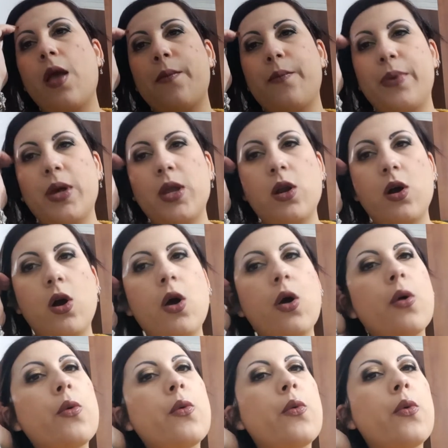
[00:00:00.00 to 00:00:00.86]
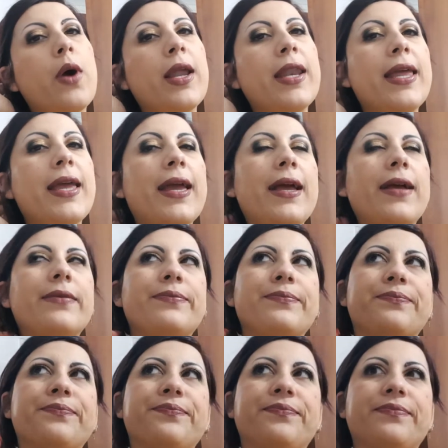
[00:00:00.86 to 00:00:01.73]
Però qual è,
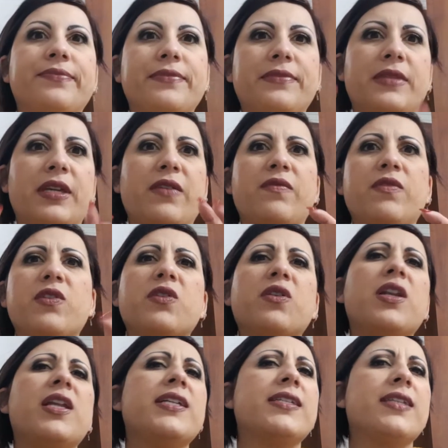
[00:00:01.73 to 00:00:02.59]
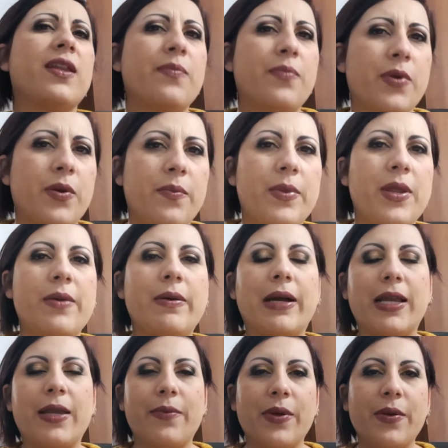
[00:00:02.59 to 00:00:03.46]
tra virgolette, il
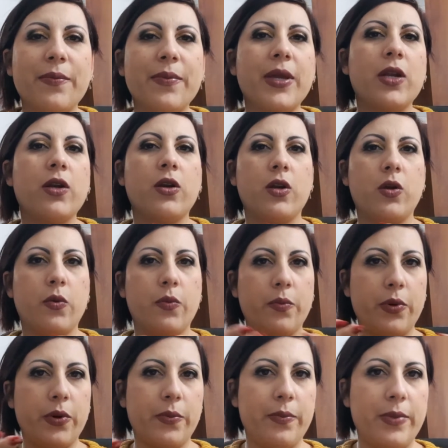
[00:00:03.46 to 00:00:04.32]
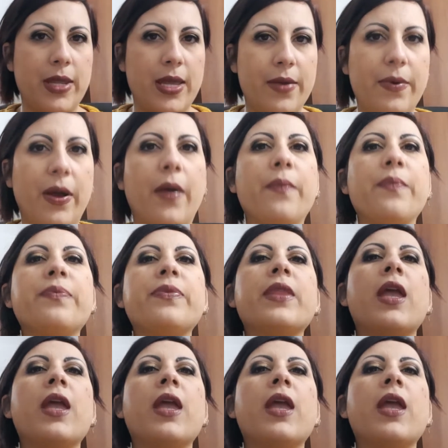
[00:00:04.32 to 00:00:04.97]
problema che per me non è un problema?